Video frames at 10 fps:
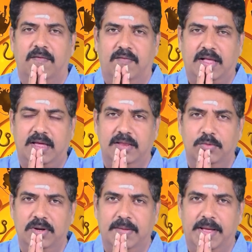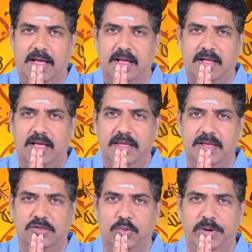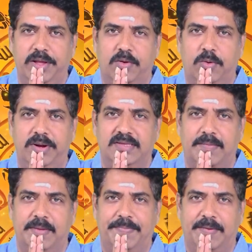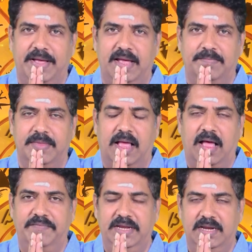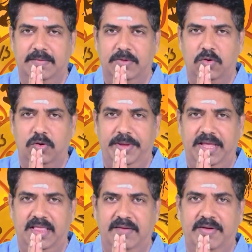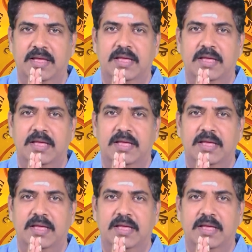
வக்ரதுண்ட மகாகாய சூரியகோடி சமப்பிரபக ஹவிக்னம் குருமே தேவ